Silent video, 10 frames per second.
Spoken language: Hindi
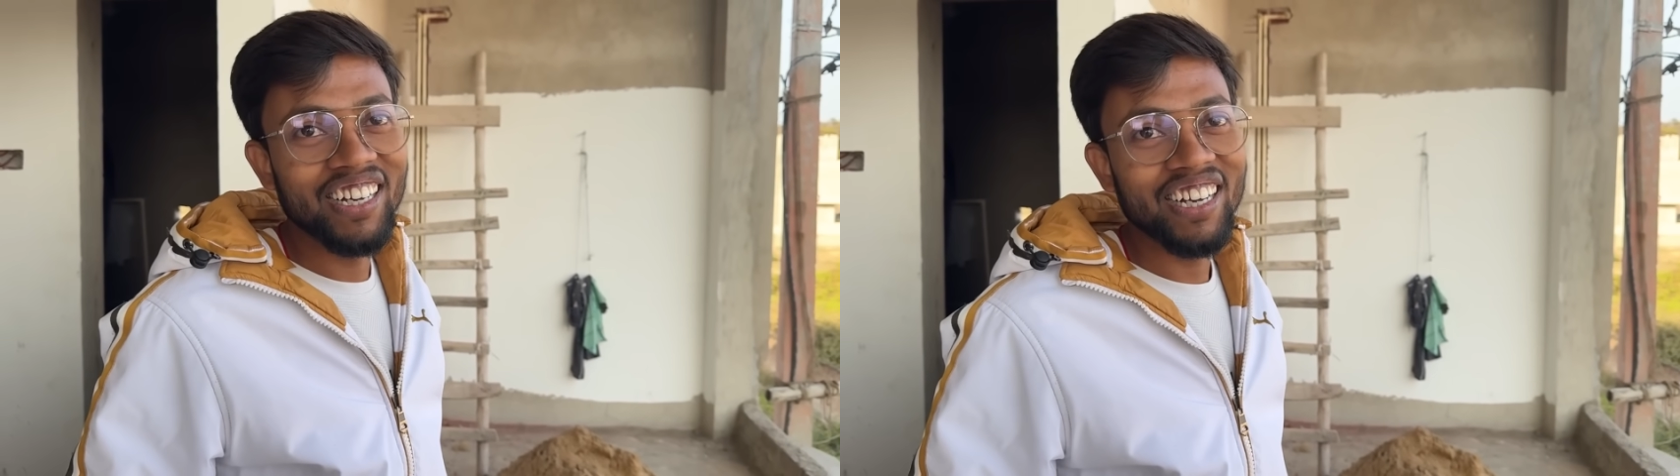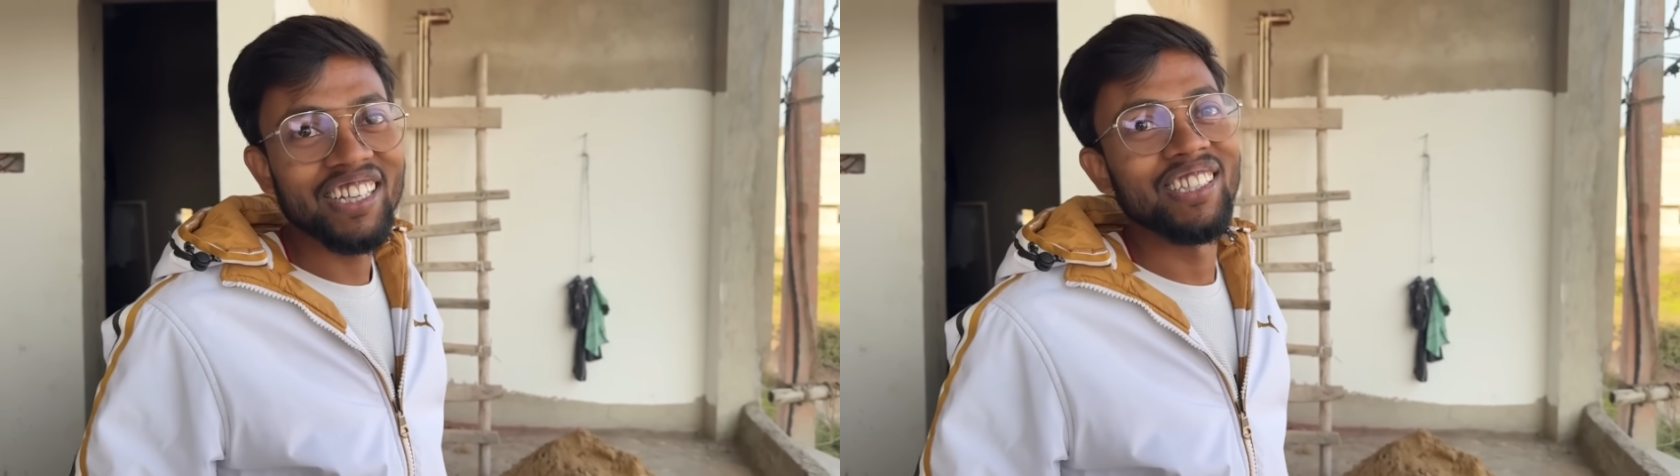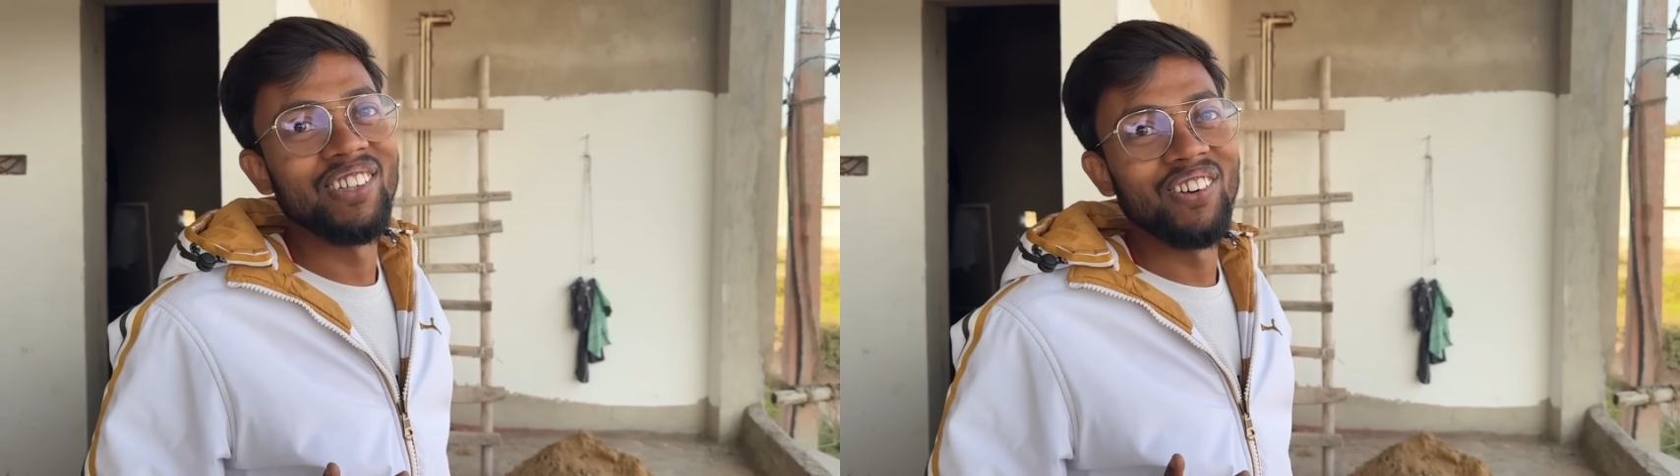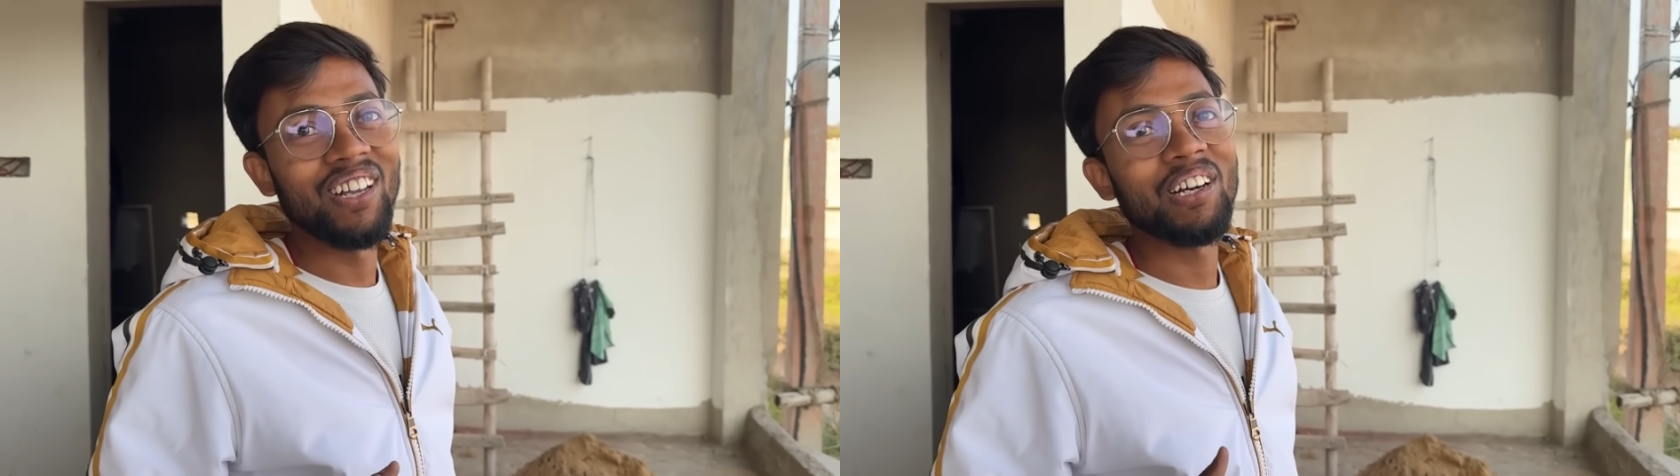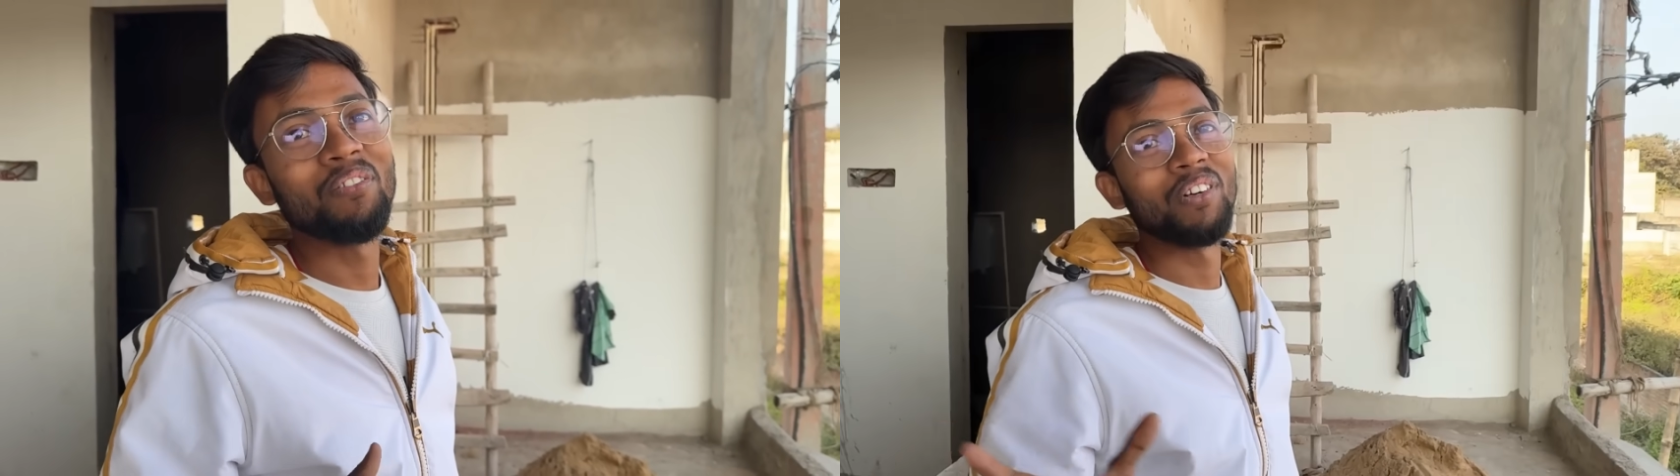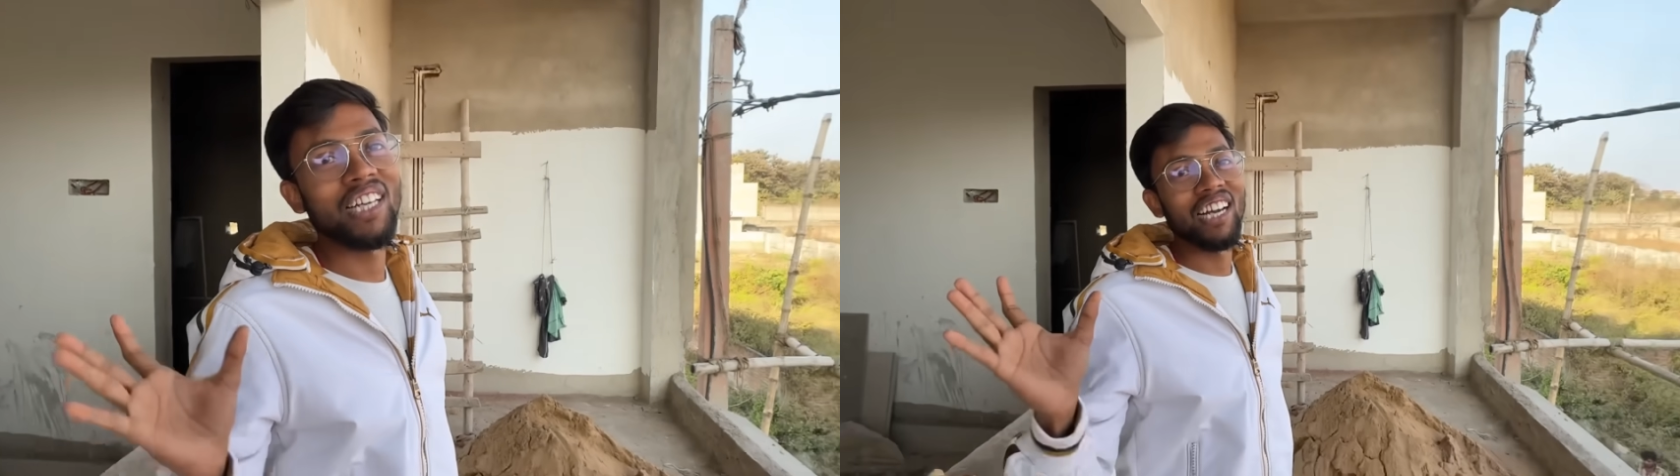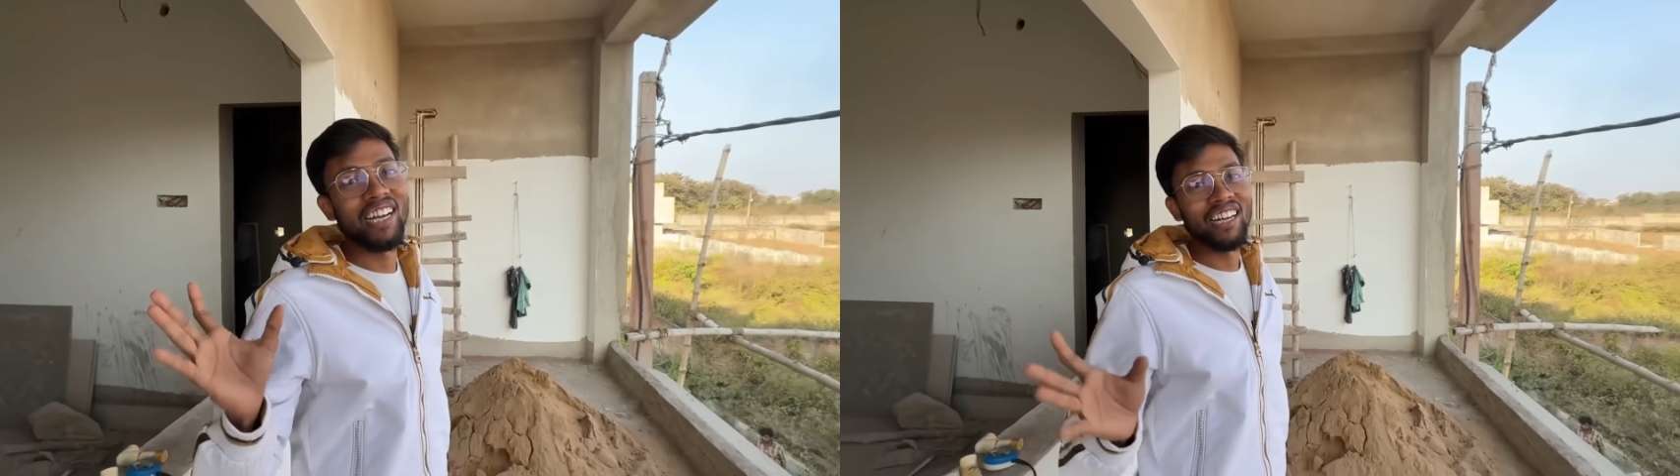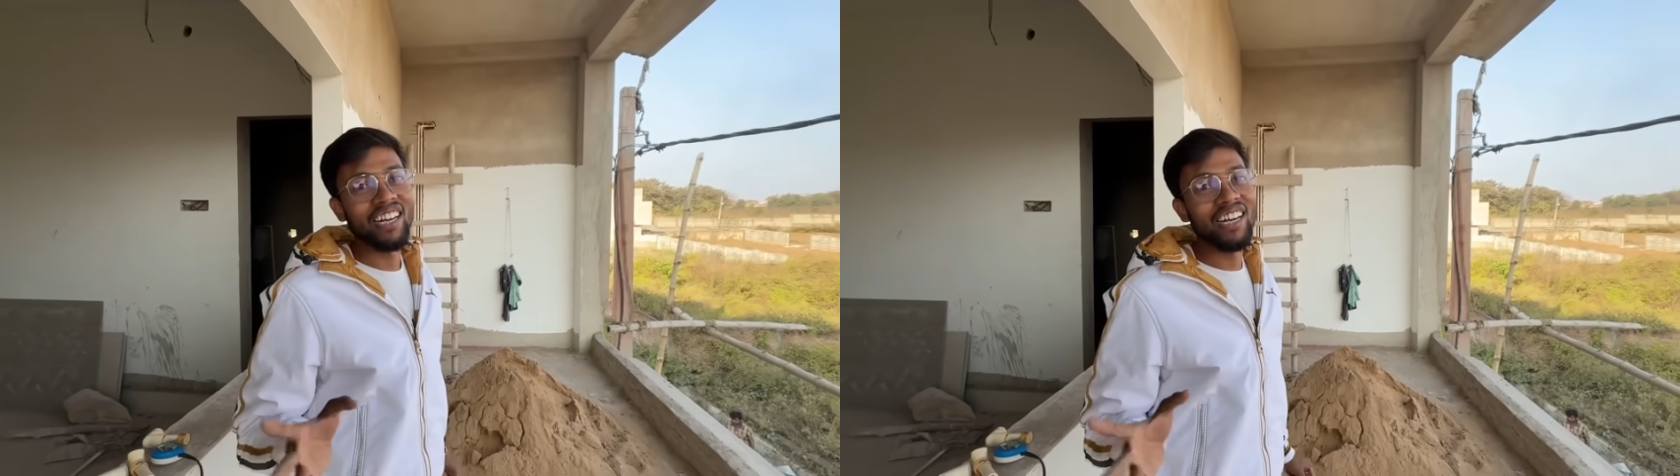क्या अलग मजा
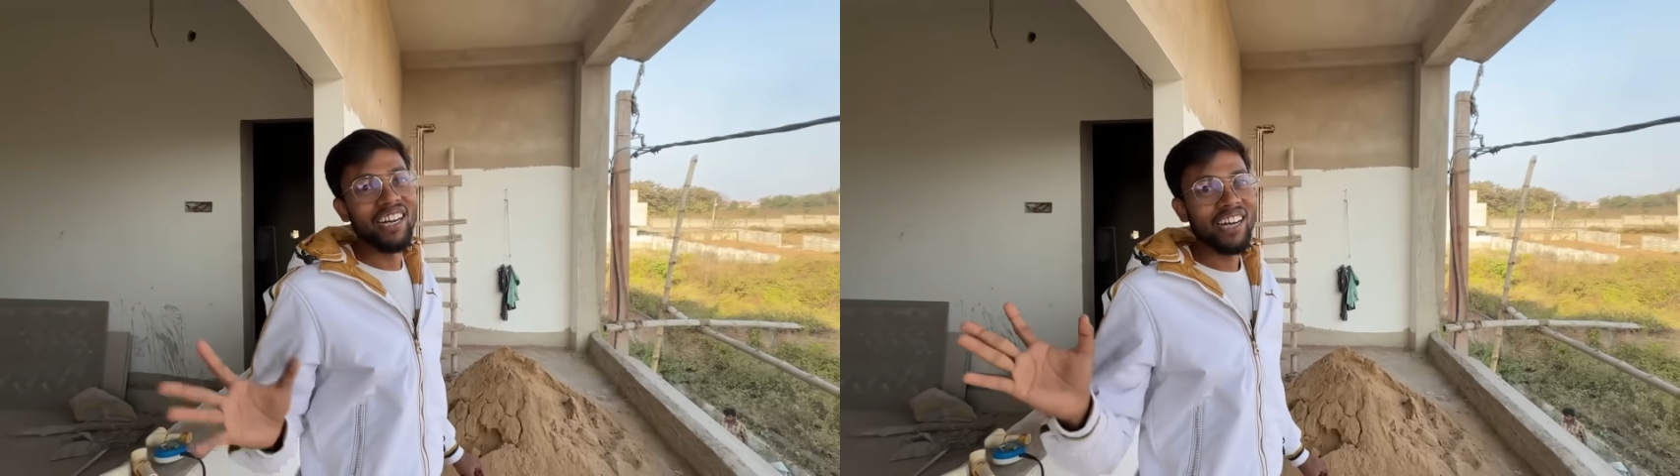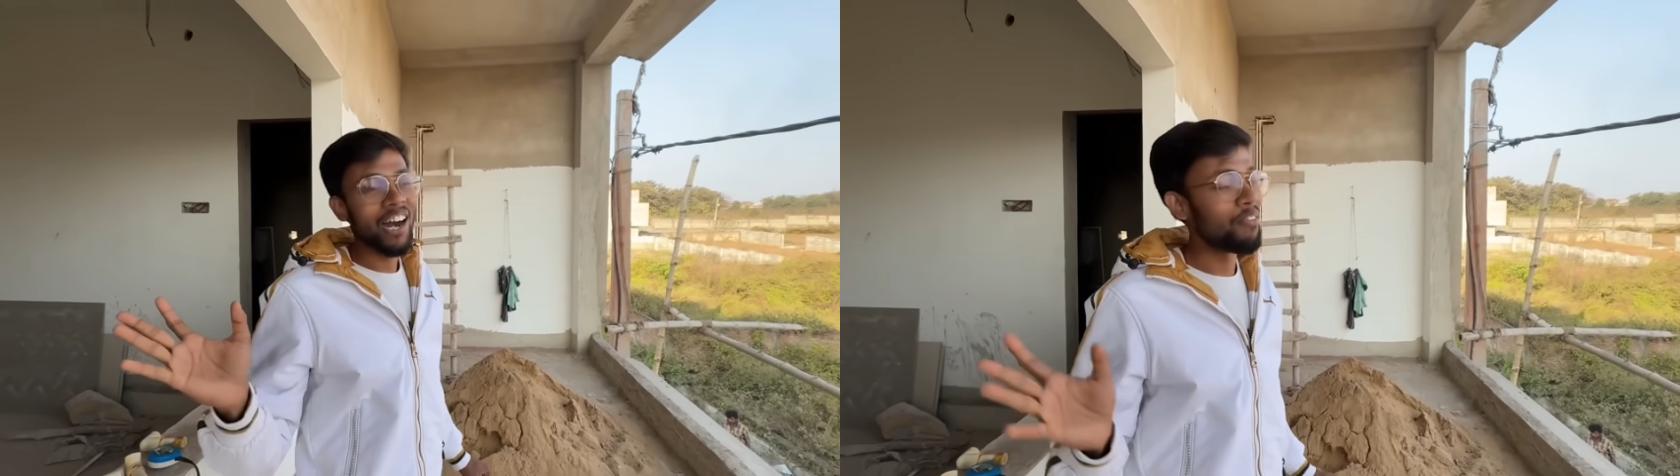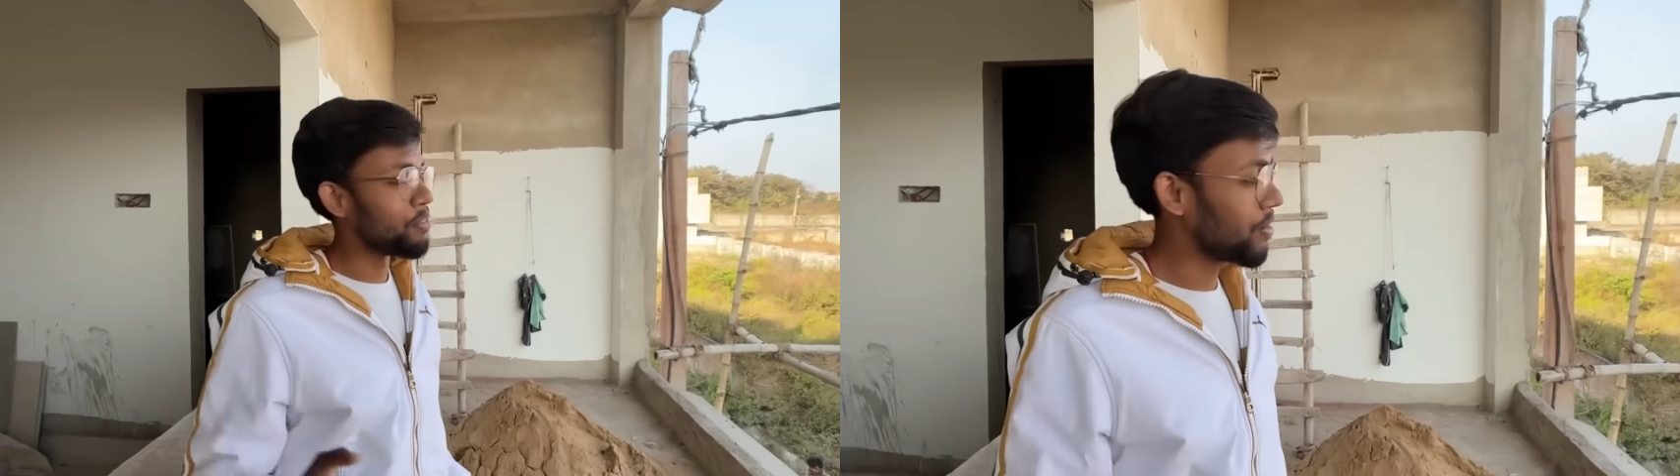आएगा काम उम